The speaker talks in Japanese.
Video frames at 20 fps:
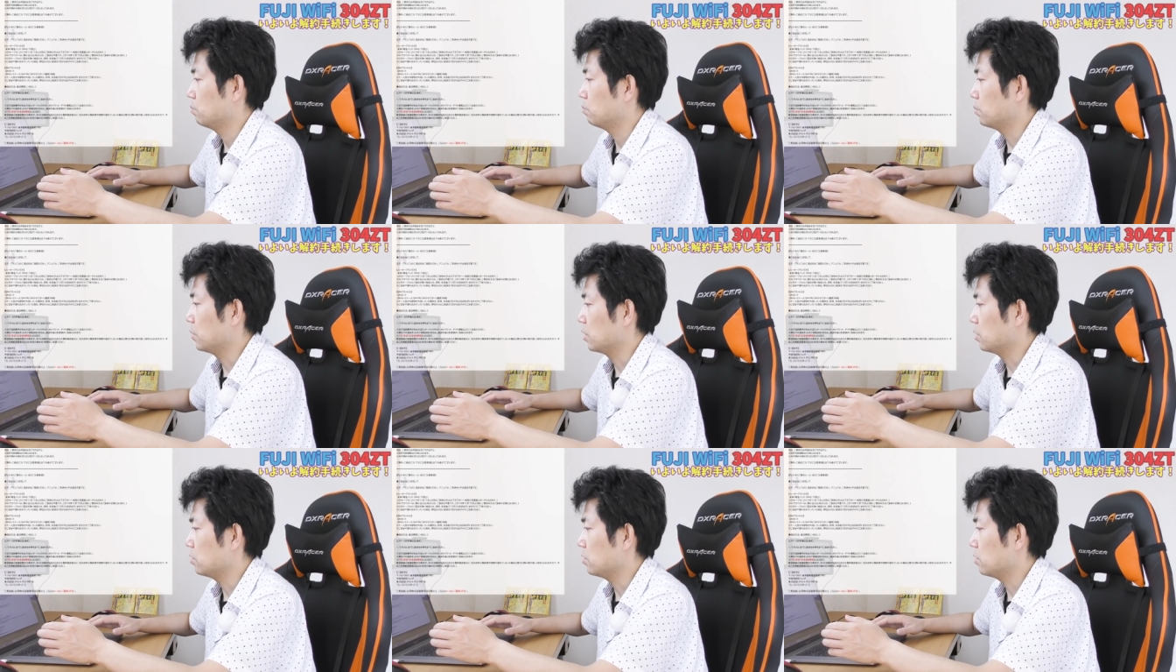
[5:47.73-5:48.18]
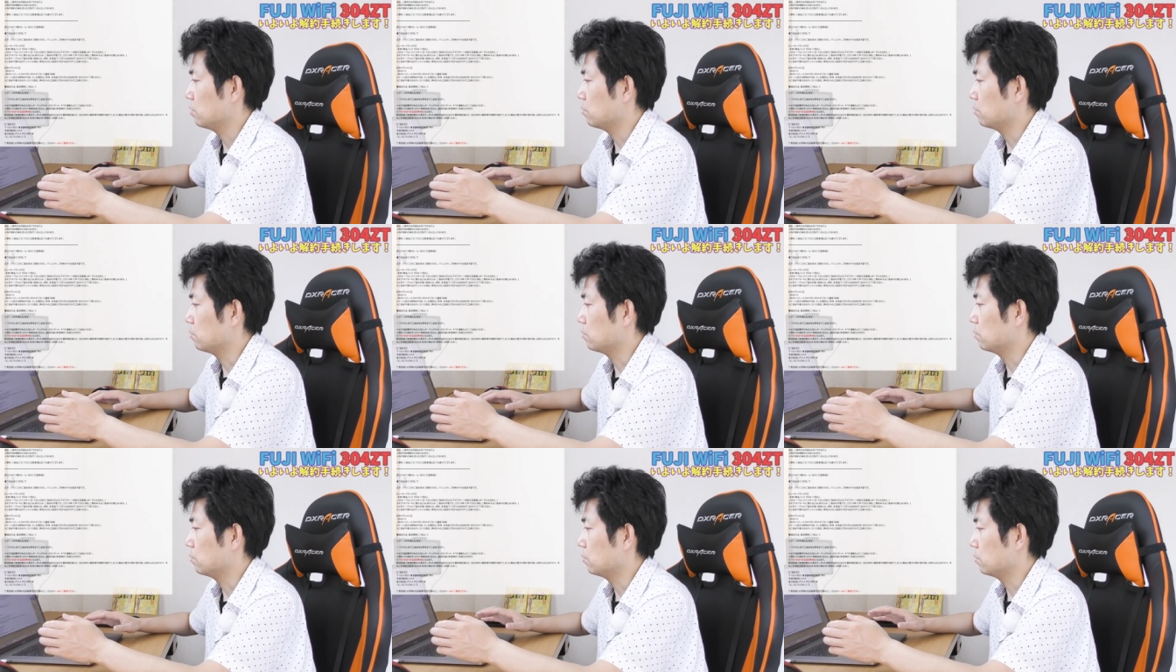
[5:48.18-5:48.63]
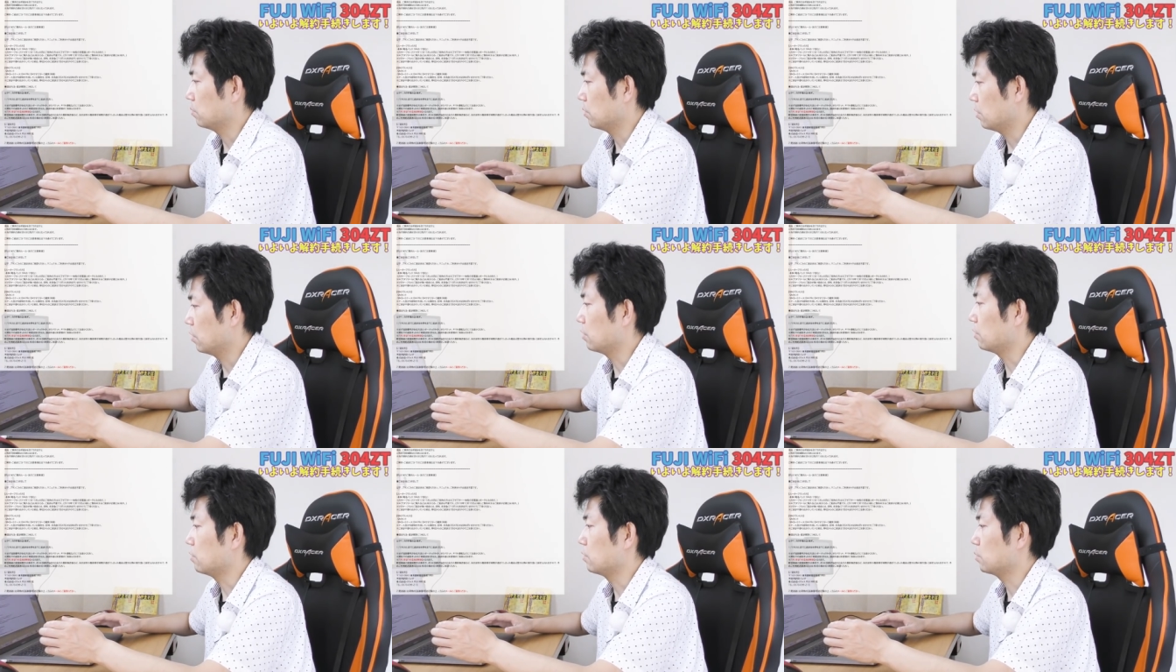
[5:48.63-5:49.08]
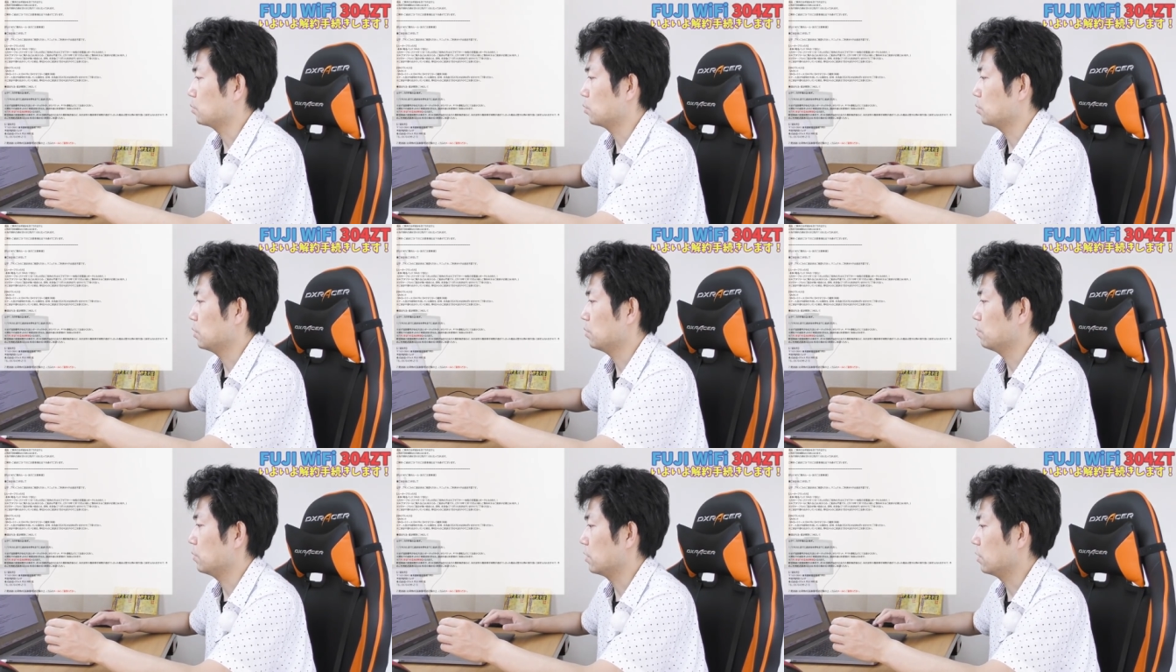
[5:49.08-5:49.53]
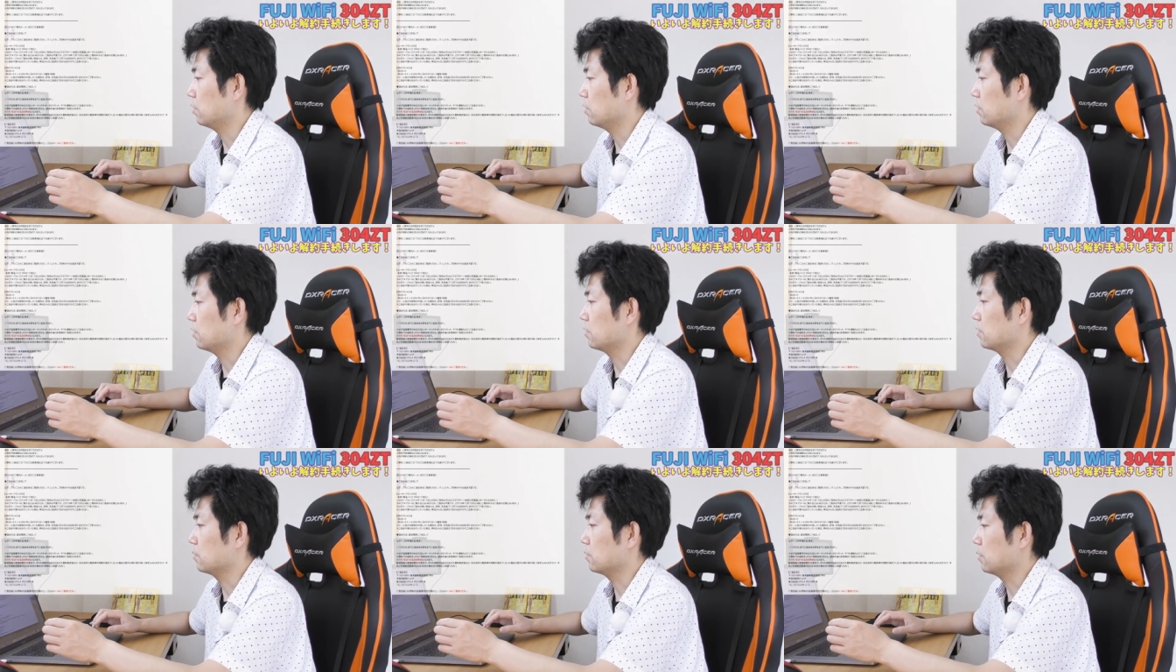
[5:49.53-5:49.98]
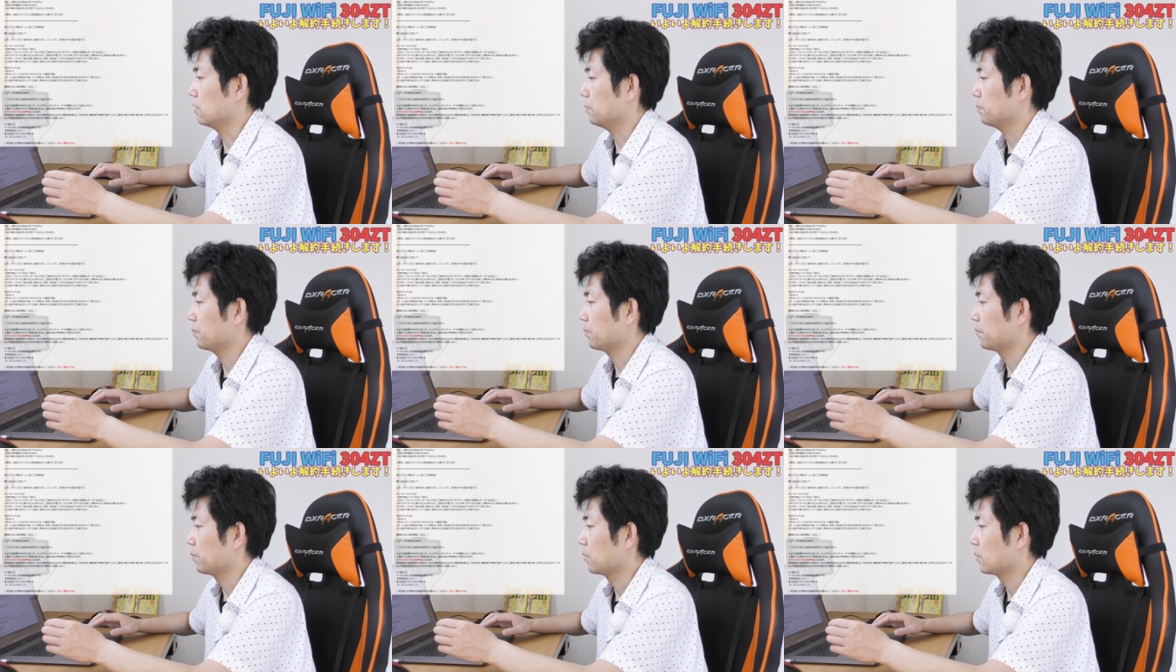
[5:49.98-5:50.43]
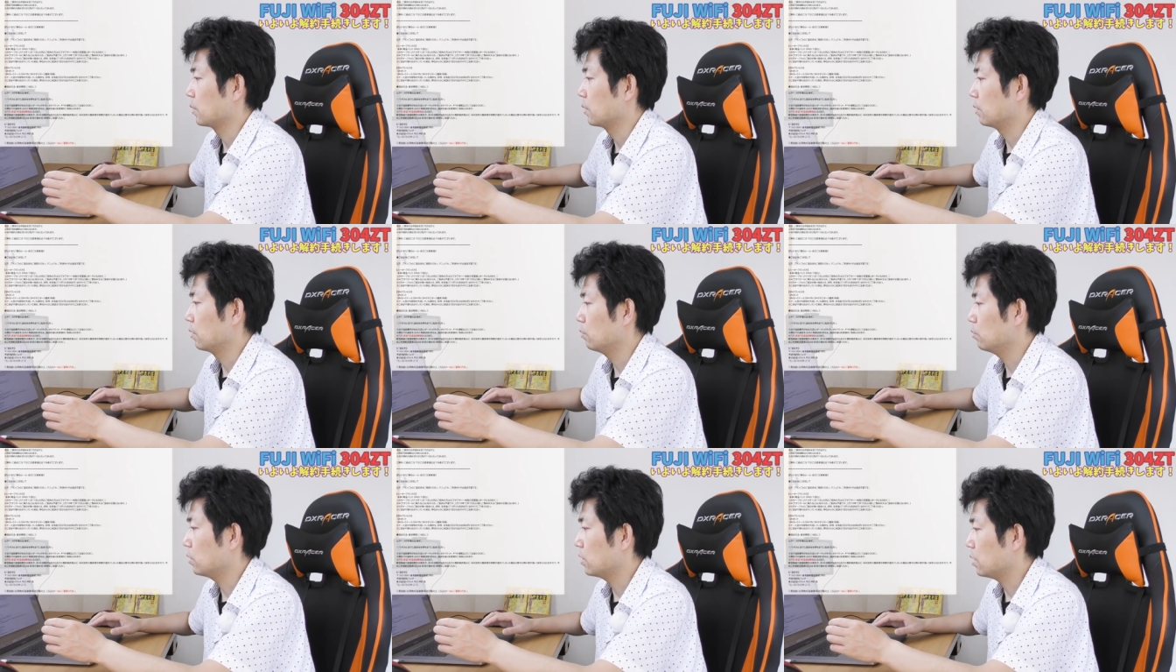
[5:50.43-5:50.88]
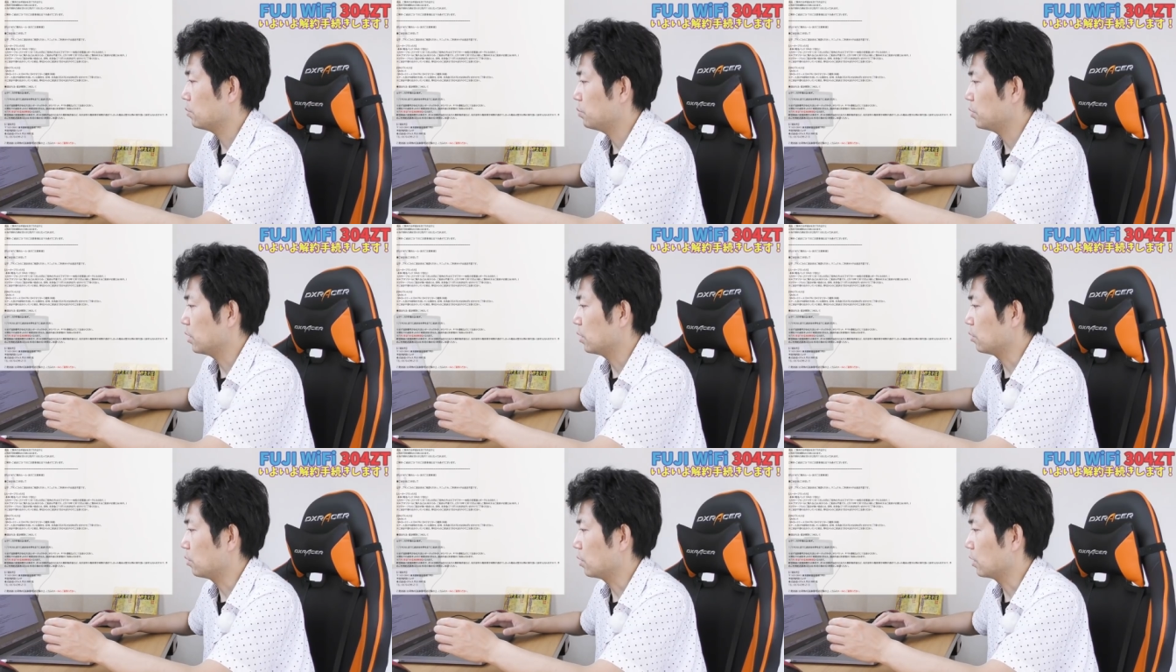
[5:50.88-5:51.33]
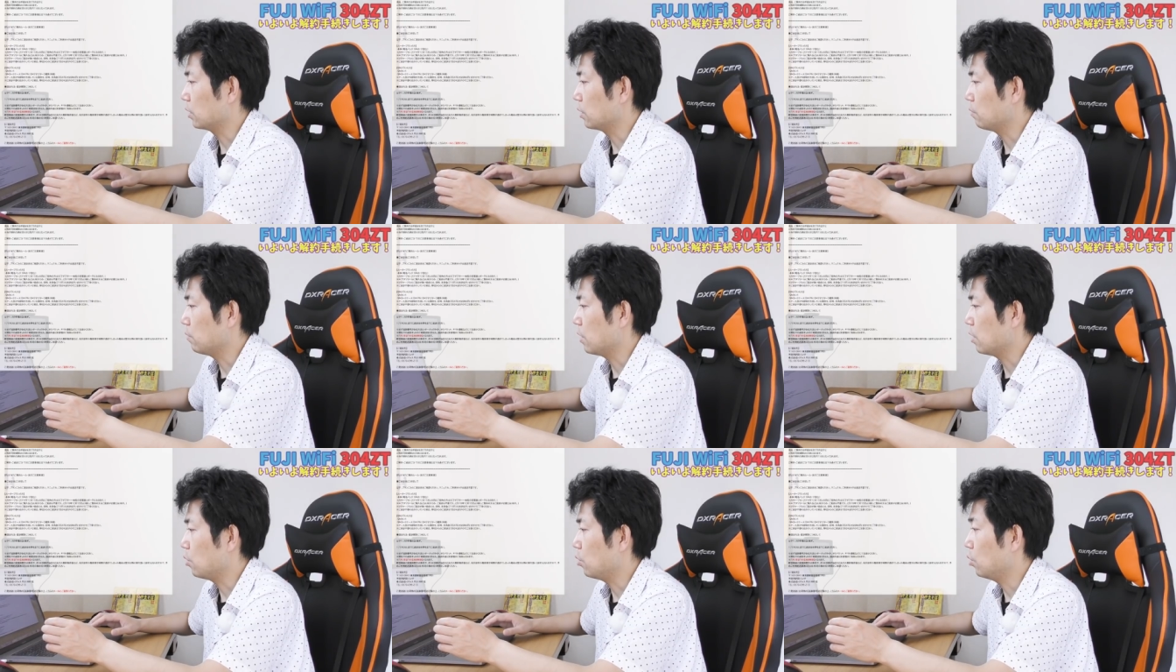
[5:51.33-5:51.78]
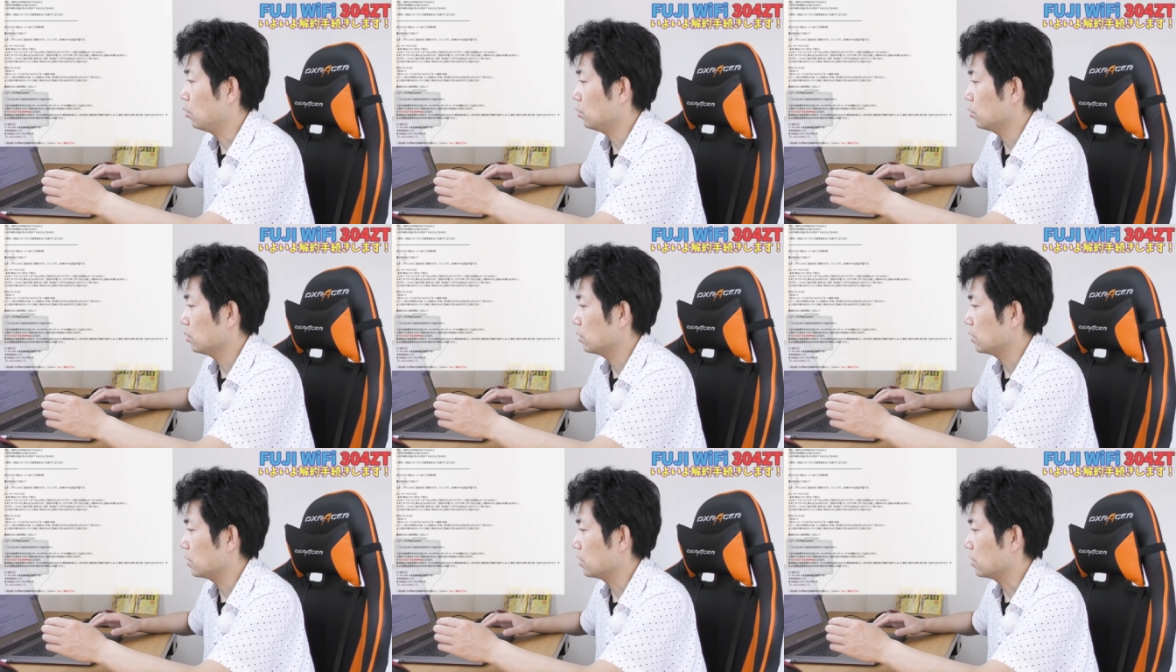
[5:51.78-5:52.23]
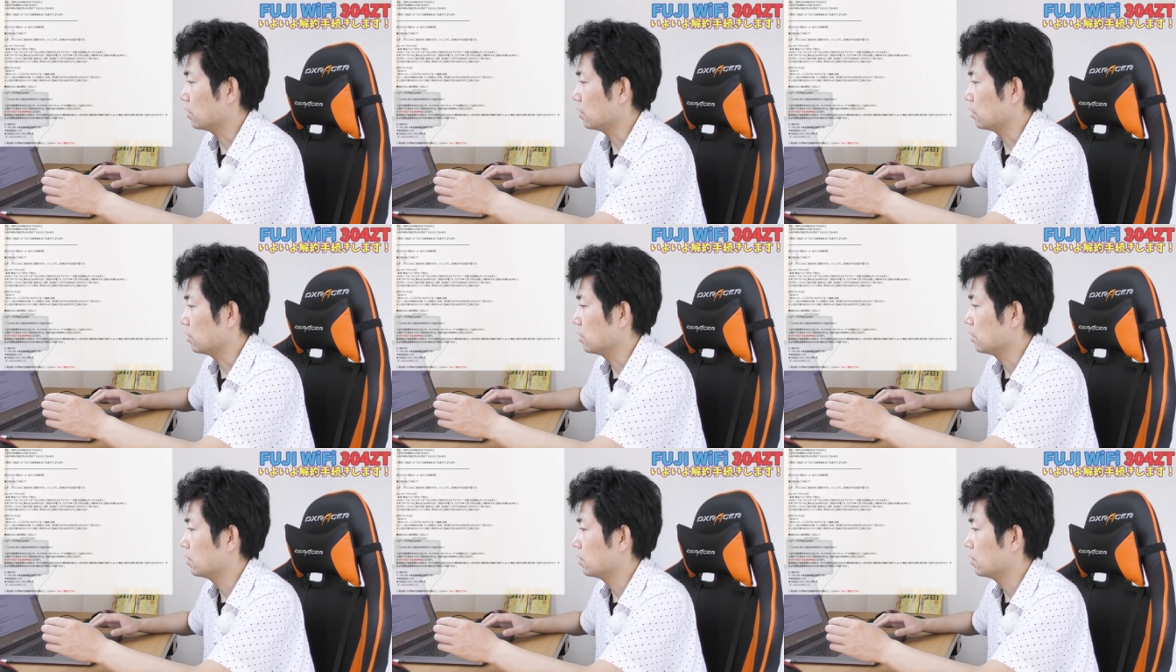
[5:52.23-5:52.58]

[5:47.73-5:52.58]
あ、マニュアル、はい、その辺はいらないですね。ルータープランの方は本体、